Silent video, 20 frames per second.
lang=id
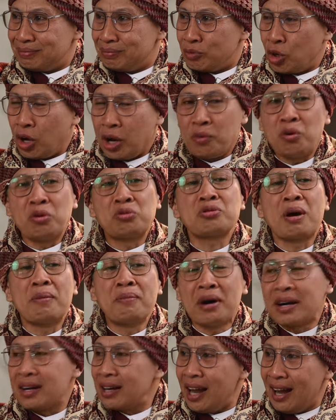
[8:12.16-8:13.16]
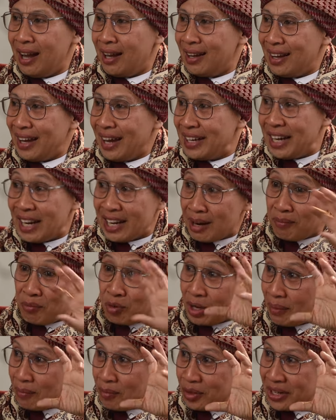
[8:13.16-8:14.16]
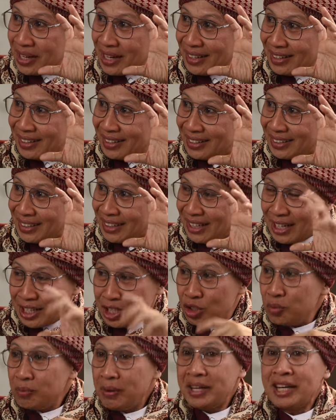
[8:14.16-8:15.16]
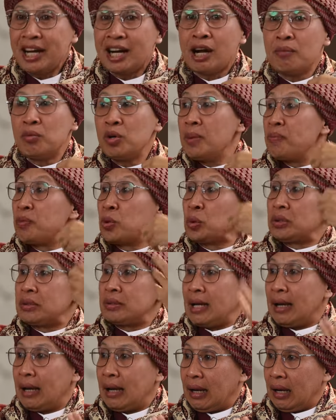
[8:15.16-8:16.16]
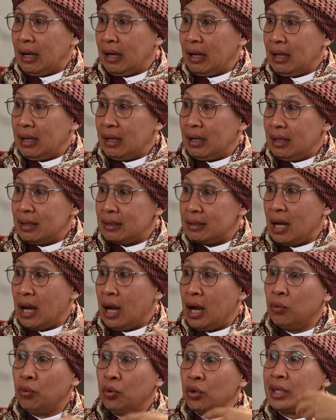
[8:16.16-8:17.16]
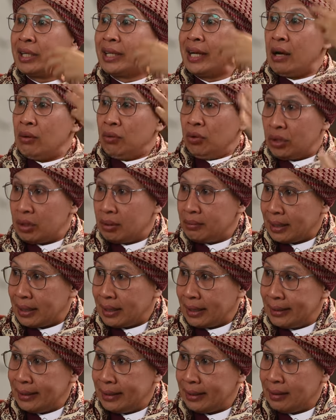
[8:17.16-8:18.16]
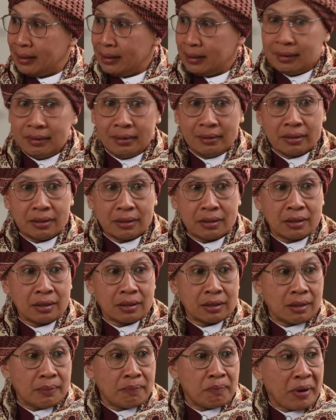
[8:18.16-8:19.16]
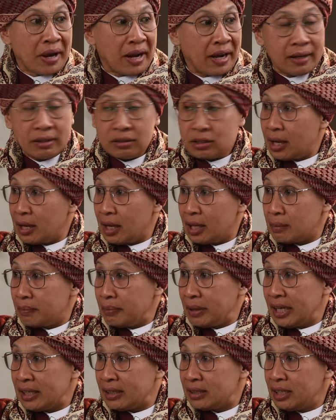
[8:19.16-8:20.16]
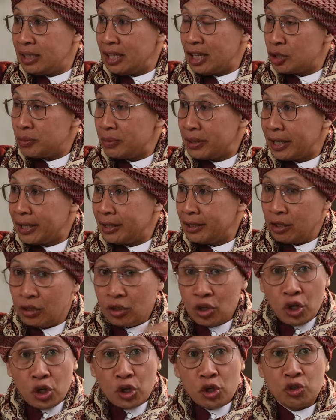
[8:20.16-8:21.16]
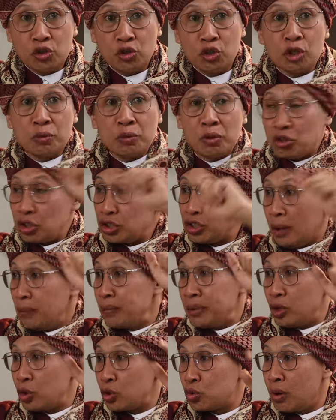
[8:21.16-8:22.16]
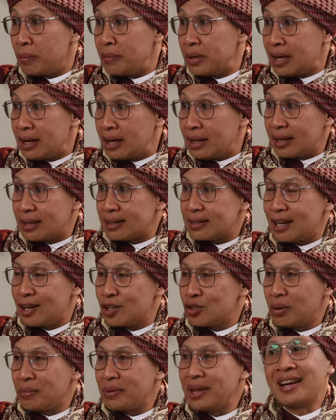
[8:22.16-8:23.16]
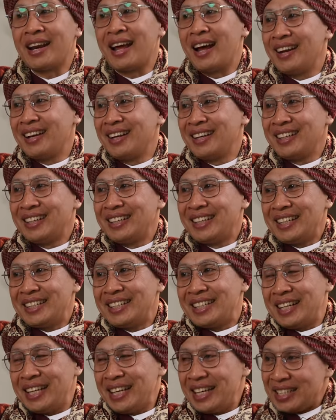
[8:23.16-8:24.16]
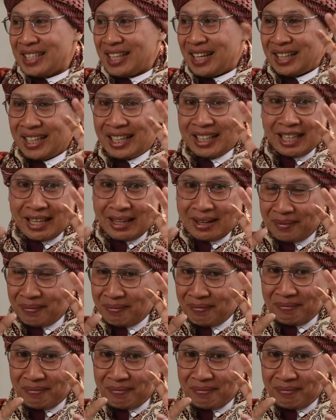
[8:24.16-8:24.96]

Bukan, oh sabar. Enggak, ada rambu-rambunya. Cuman yang nggak boleh brutal. Tahawur, ngawur marahnya. Tempeleng sana, tempeleng sini dan sebagainya. Istri juga cacami ke suami gara-gara kesalahan suami. Enggak jadi di saat kita